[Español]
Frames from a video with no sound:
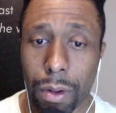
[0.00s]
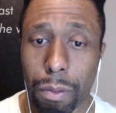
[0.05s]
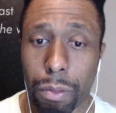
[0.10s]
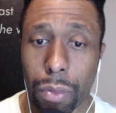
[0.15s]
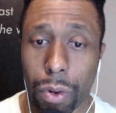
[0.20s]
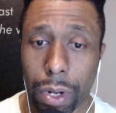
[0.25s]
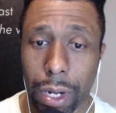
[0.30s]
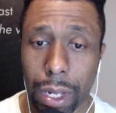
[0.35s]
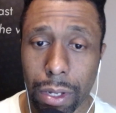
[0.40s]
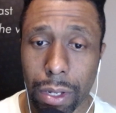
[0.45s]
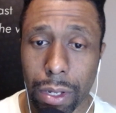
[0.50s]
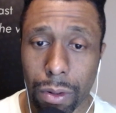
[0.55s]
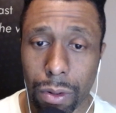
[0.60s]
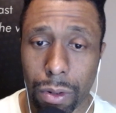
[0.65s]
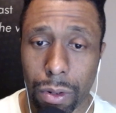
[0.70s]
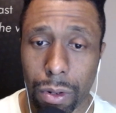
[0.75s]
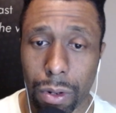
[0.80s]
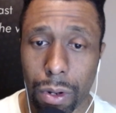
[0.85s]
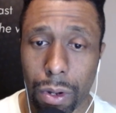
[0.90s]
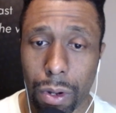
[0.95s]
Por ello,
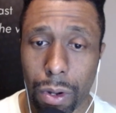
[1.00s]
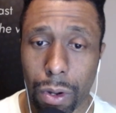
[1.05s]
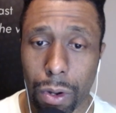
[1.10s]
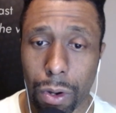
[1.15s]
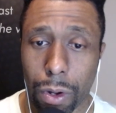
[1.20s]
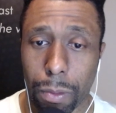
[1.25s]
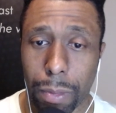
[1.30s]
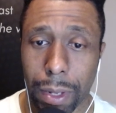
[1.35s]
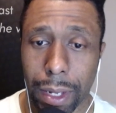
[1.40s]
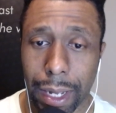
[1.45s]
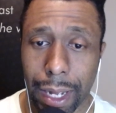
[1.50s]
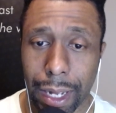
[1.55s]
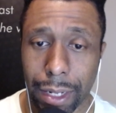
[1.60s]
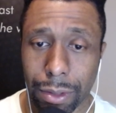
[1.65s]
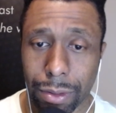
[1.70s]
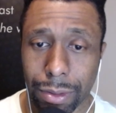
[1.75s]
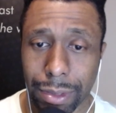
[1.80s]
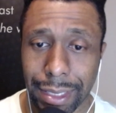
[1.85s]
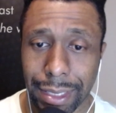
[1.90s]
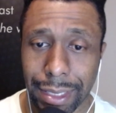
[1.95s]
los
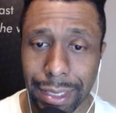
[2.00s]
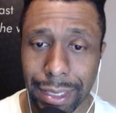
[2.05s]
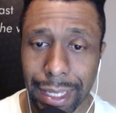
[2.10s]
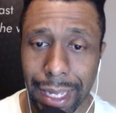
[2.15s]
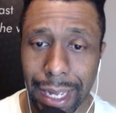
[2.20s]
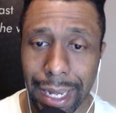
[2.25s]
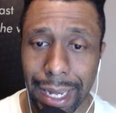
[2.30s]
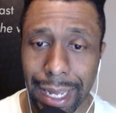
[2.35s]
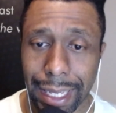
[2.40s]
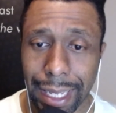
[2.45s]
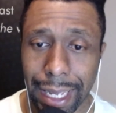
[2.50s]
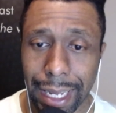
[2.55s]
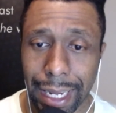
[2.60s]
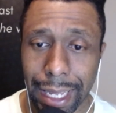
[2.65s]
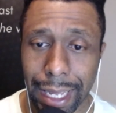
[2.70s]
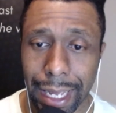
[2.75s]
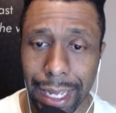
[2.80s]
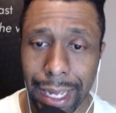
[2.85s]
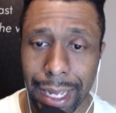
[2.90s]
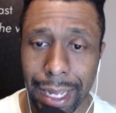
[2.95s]
veganos se dan la
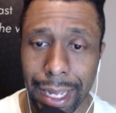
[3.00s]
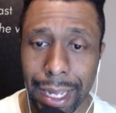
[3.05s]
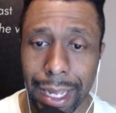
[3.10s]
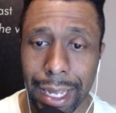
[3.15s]
tarea